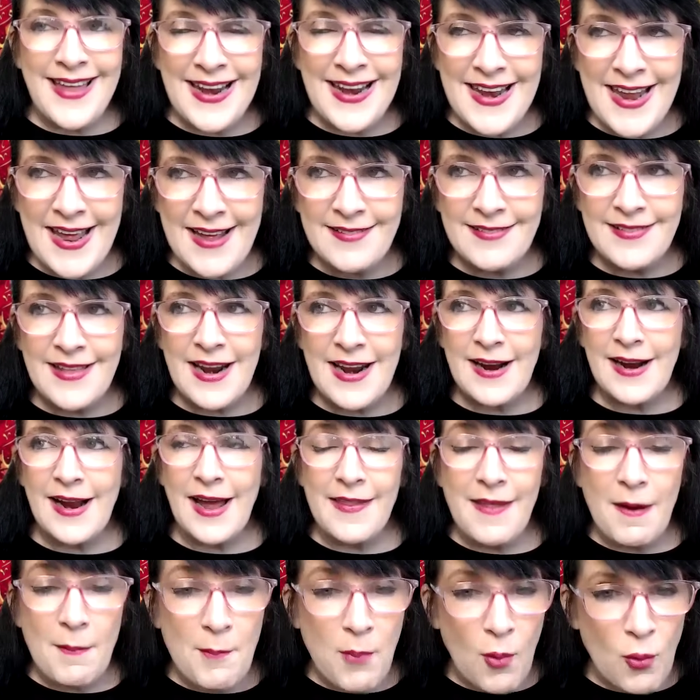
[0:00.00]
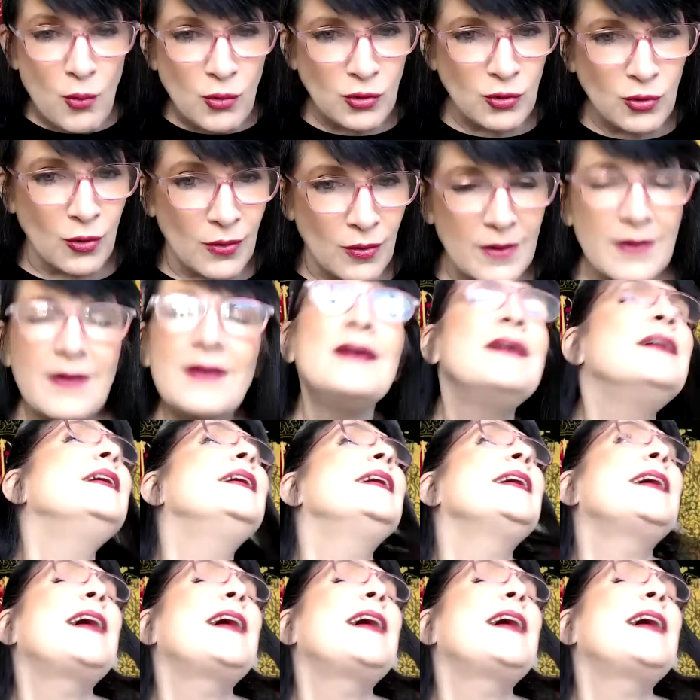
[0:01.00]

cada letra, cada punto,